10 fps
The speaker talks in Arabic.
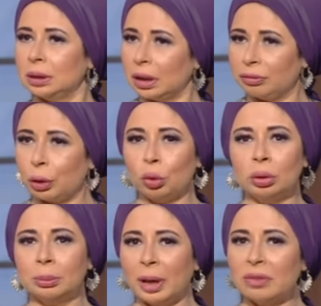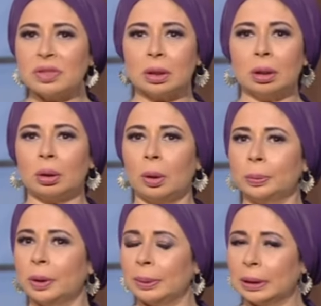يحيى الفخراني مع حفظ الالقاب
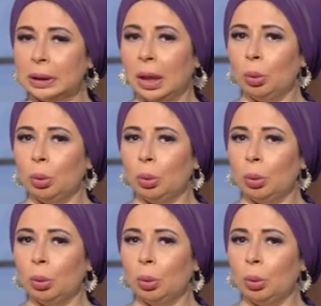طبعا